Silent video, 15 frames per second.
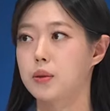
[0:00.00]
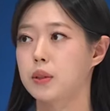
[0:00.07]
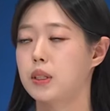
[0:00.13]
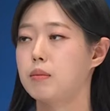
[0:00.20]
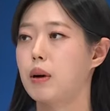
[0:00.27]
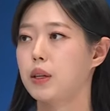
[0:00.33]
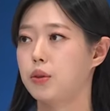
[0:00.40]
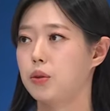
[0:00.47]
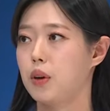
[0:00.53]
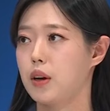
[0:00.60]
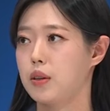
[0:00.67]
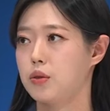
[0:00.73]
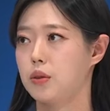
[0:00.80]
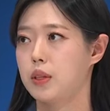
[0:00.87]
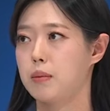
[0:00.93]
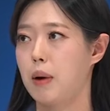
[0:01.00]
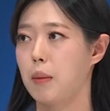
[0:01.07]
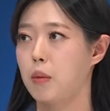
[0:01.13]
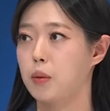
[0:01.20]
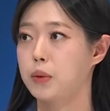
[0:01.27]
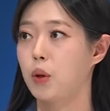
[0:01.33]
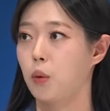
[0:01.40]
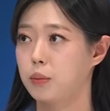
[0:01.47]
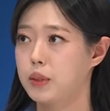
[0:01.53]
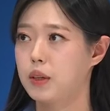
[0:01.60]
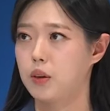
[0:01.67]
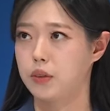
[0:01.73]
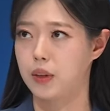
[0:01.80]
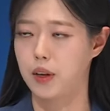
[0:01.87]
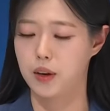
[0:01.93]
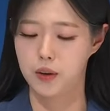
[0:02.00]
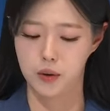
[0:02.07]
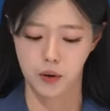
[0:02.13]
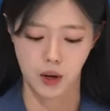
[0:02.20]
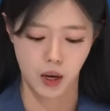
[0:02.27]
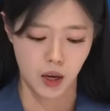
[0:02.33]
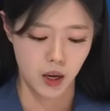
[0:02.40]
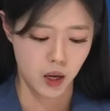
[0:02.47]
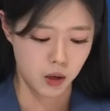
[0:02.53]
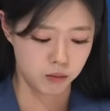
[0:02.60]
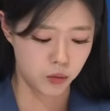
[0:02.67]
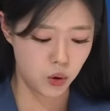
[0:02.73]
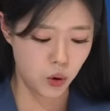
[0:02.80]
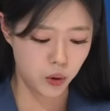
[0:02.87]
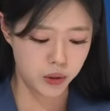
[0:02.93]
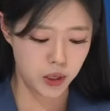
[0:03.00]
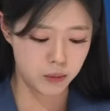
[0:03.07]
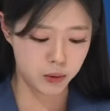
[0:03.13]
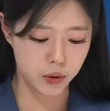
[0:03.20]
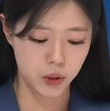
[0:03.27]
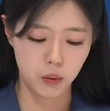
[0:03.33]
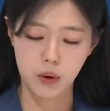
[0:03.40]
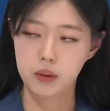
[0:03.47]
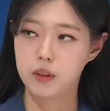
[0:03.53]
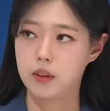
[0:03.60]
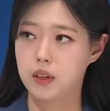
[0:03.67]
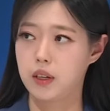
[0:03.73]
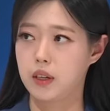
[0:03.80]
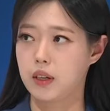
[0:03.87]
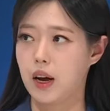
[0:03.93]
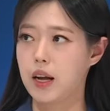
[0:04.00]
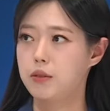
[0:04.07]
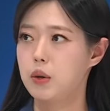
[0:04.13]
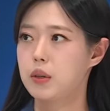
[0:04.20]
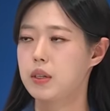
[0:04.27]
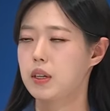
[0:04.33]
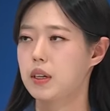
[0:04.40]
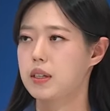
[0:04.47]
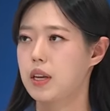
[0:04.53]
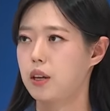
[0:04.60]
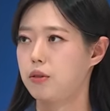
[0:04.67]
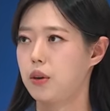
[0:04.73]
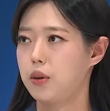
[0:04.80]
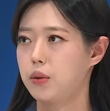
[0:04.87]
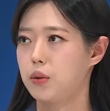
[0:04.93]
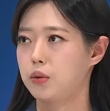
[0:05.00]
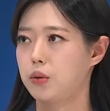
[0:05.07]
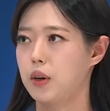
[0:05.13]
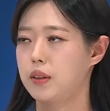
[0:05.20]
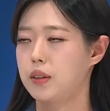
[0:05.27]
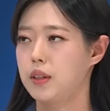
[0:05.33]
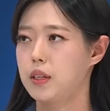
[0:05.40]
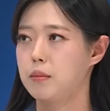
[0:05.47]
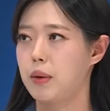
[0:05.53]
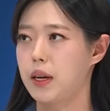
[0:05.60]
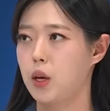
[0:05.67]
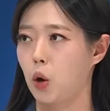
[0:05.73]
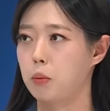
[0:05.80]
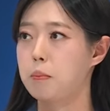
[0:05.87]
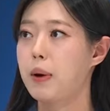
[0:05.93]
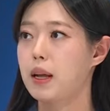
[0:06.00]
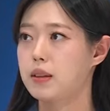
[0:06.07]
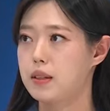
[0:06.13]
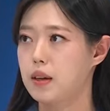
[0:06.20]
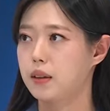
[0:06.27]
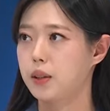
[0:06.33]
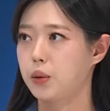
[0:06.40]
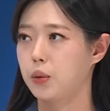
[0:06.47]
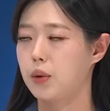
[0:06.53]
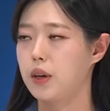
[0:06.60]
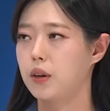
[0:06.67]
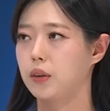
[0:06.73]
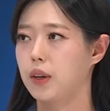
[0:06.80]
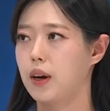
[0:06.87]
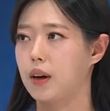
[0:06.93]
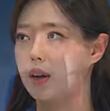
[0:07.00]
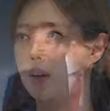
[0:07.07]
그만두게 할 수 있는 방법은 없는 건데요. 물론 일부 의원들이 한 위원장의 사퇴를 요구하는 이른바 연판장을 돌리거나